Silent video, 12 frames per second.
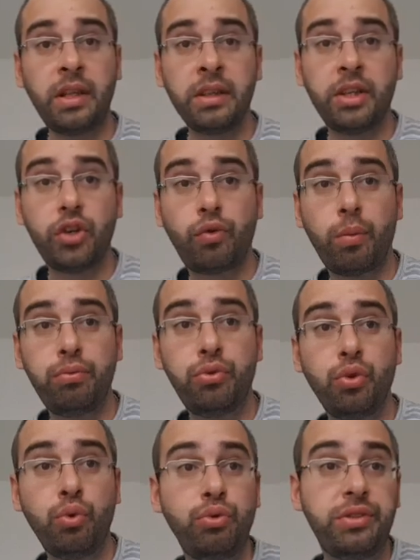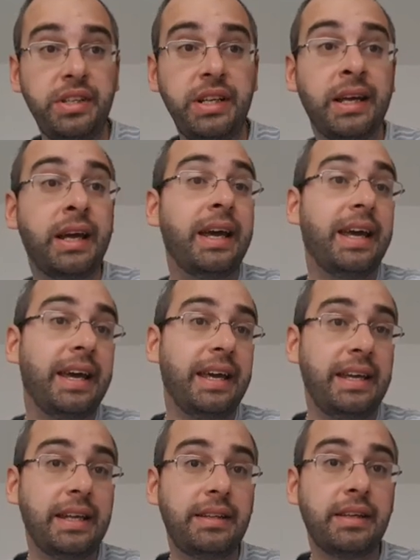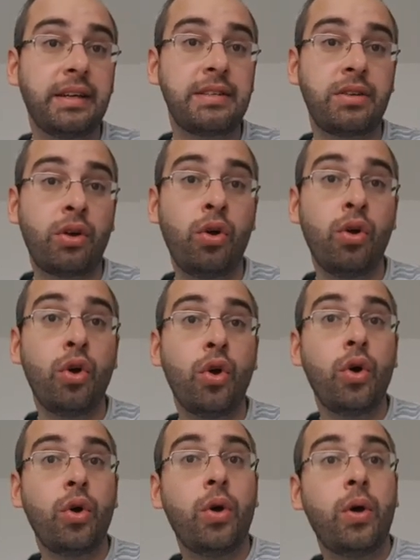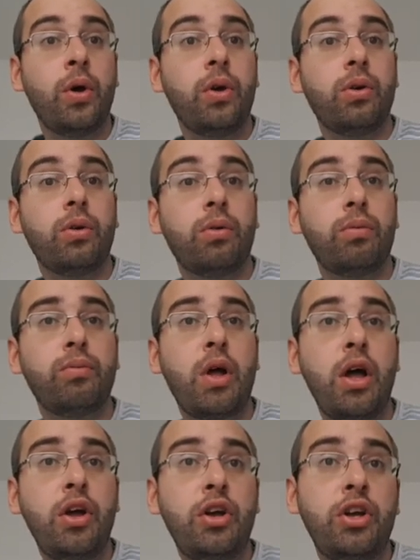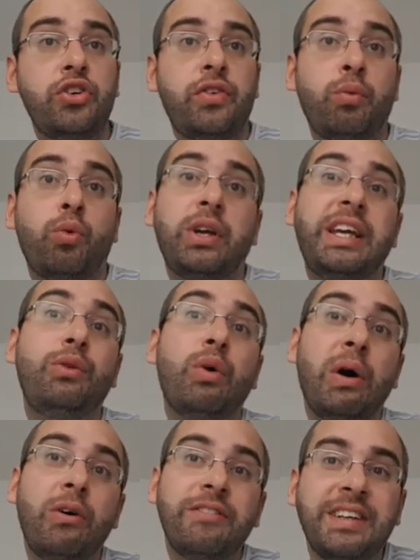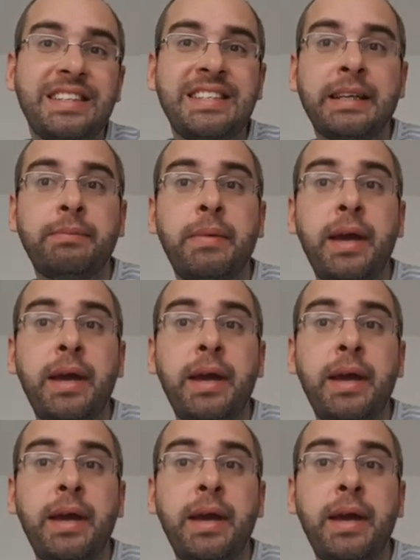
Des chevaux plutôt utiles et intéressants. Euh, un cheval qui doit rendre 25